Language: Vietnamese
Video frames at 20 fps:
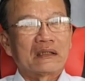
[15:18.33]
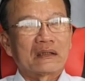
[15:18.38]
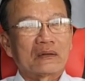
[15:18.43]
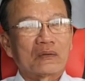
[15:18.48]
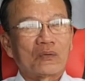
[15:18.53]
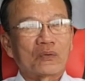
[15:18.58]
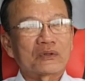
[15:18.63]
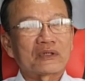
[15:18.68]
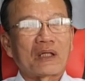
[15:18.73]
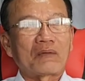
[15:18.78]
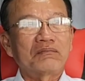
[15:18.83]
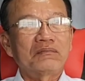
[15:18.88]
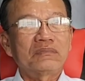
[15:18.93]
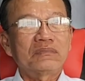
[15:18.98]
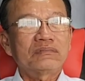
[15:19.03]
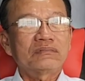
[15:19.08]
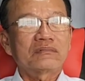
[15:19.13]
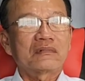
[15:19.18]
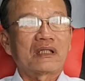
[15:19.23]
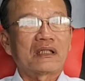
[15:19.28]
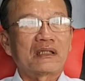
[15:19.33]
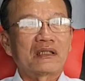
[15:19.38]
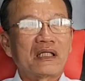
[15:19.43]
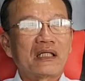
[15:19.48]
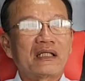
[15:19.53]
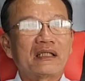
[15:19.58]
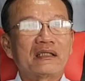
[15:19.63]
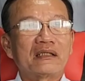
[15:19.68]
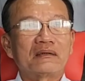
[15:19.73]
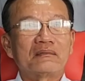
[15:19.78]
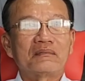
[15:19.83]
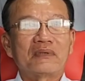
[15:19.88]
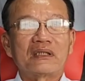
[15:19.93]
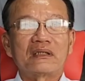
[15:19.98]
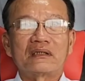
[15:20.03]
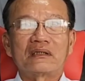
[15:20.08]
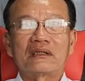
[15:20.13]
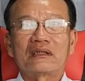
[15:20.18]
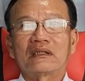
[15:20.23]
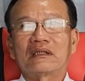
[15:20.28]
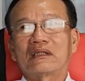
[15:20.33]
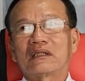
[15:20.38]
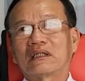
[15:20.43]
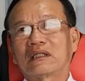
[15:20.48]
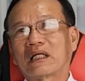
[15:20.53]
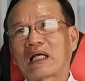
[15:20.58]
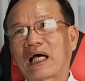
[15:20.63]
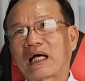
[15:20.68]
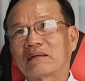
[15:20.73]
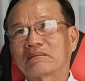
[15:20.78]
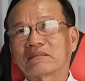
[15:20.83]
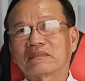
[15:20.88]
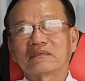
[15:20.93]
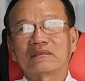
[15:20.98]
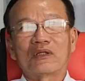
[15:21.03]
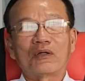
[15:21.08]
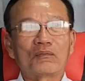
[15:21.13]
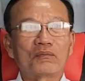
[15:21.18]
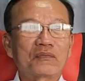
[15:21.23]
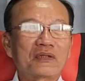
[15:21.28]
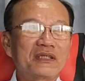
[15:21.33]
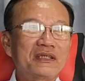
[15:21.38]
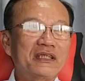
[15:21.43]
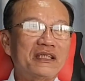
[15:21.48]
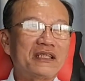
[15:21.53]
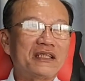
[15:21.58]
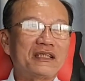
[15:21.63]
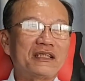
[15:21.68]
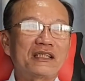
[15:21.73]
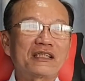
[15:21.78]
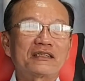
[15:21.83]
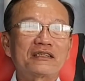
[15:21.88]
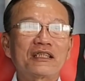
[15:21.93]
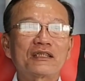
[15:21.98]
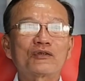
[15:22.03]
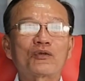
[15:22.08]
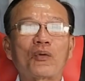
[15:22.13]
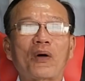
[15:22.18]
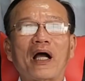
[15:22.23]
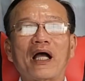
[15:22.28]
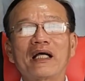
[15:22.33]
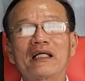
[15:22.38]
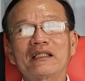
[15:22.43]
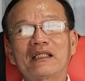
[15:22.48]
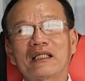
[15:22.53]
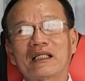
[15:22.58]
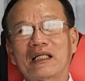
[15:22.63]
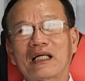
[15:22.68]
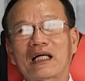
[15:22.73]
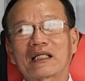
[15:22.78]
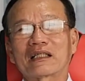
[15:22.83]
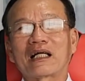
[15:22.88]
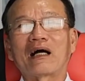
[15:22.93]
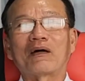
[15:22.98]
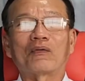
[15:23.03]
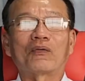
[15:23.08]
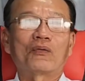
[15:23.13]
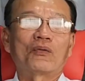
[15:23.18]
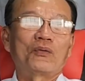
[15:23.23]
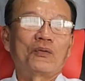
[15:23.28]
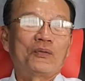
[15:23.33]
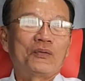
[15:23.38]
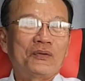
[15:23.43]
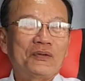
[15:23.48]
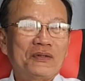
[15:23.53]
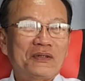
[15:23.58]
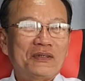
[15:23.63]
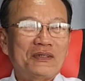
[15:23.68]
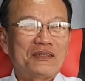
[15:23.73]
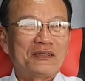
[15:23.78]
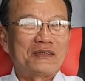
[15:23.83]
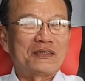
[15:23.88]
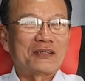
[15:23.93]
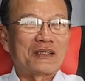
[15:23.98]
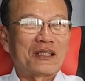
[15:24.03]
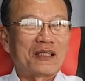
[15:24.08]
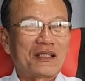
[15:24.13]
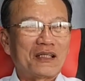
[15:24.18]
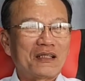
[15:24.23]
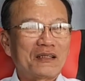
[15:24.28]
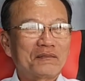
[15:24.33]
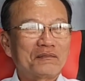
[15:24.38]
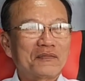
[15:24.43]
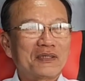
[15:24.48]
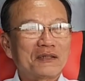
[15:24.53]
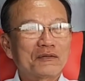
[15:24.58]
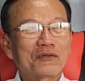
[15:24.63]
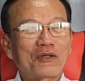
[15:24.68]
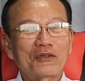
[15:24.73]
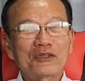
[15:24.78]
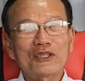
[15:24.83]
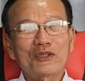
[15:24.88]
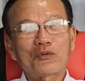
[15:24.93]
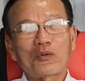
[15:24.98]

cuộc sống ở đời mình à, làm lụng cái gì cho sức khỏe là hàng đầu à, mình không có sức